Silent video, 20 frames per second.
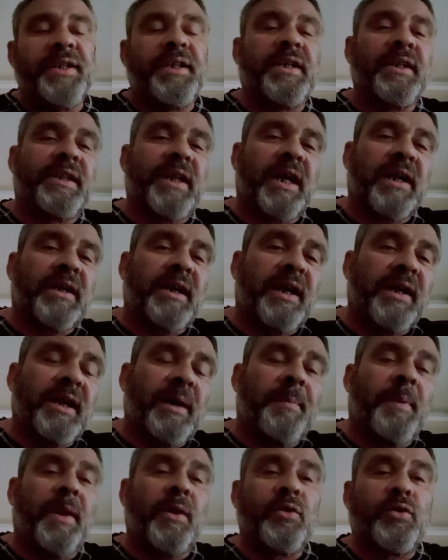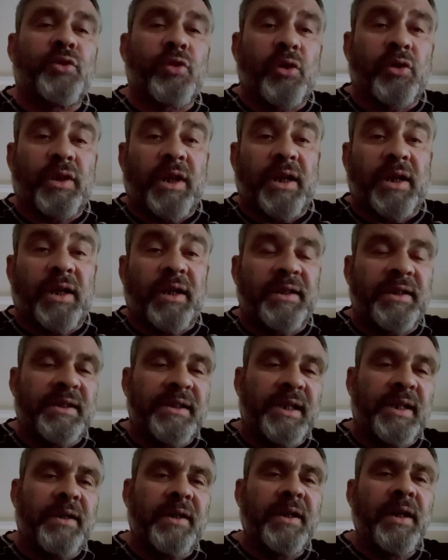2 tekrar yapar, 3-4 dakika
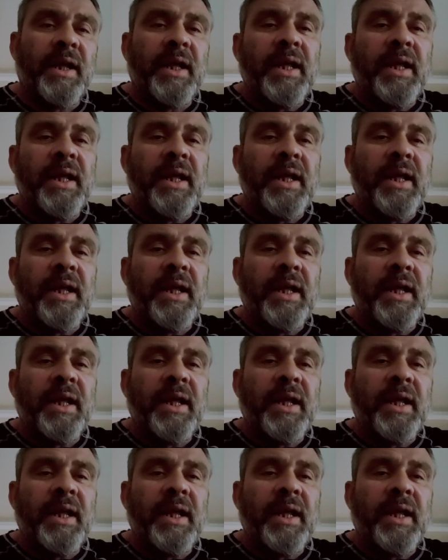dinlenir.